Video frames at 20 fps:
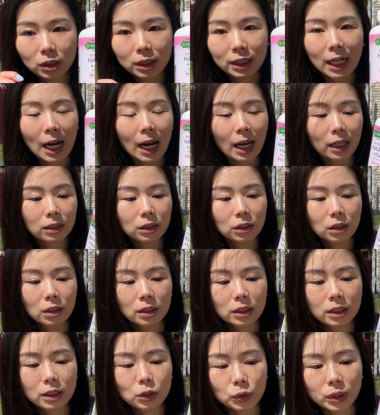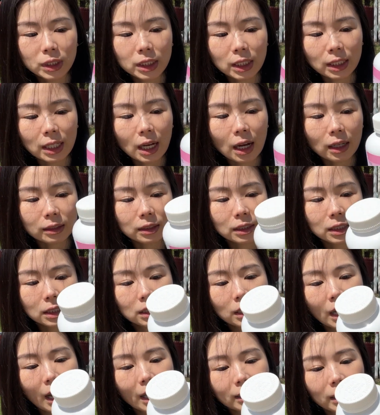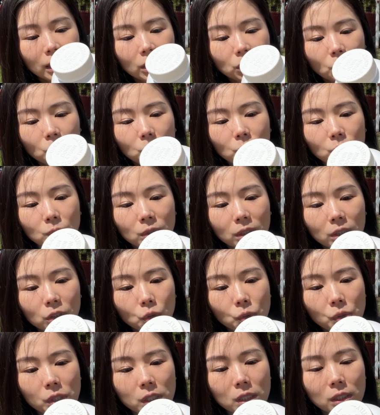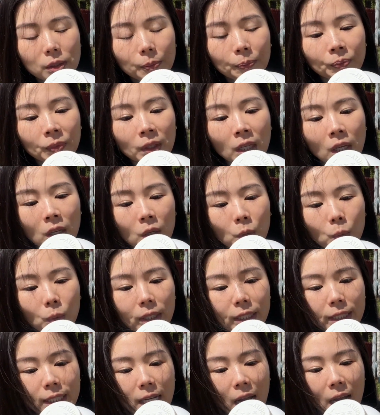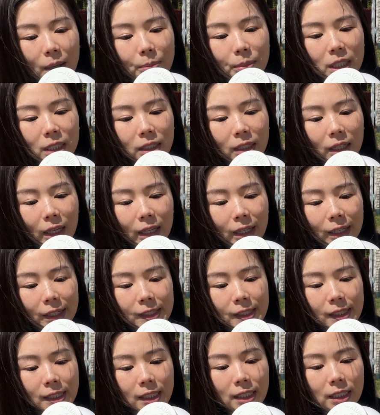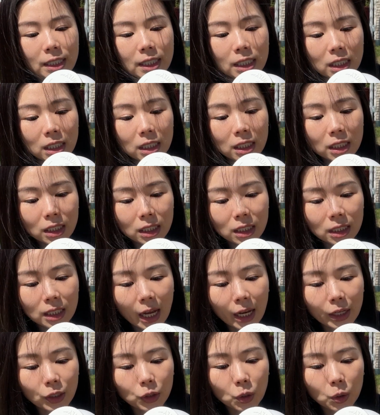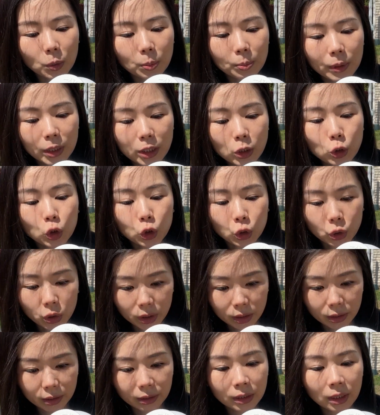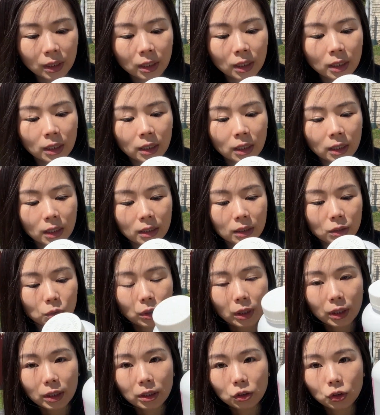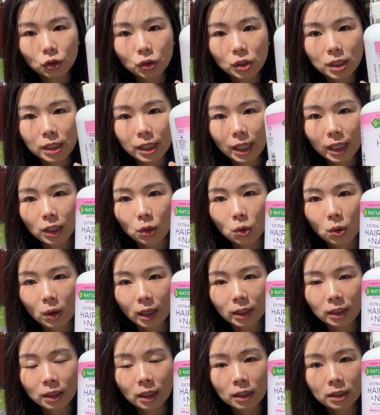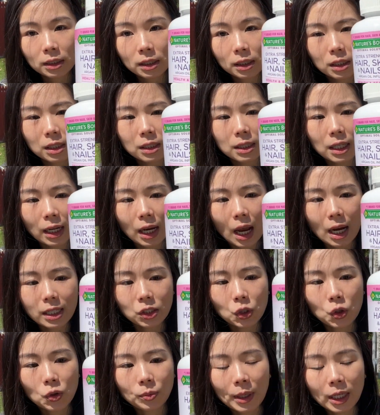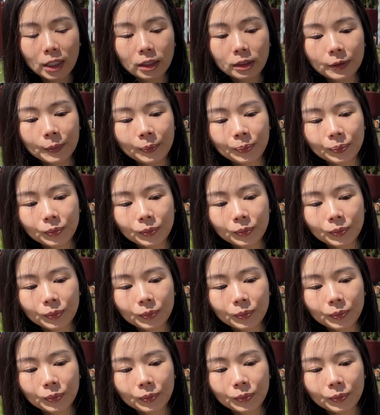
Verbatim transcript: 甲有健康的。其实它内容物呢就是维他命 A、C、D、E 还有 B 群，对，就是这一款。这个是在 Costco 买的，